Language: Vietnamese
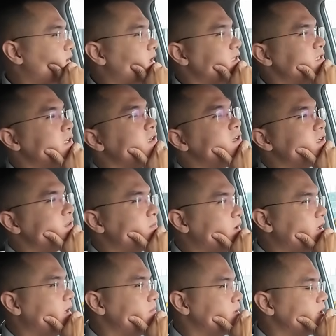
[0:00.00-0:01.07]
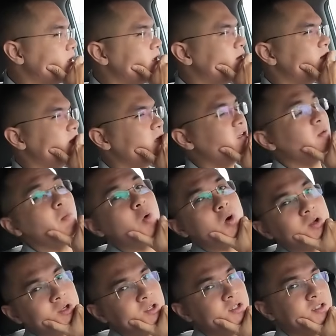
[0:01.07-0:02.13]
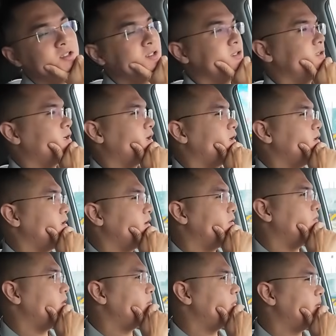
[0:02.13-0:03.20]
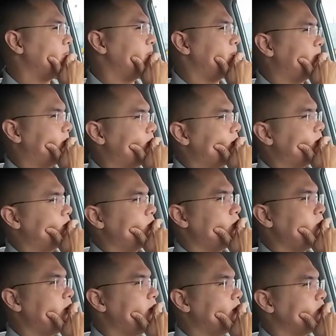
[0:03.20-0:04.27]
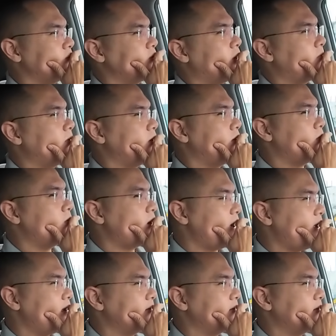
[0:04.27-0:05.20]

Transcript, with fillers: tài chính nữa mà anh em chỉ thích thích thì mua thôi đấy thì còn với em năm ờ, thuê pin thì trong trường hợp đấy được ok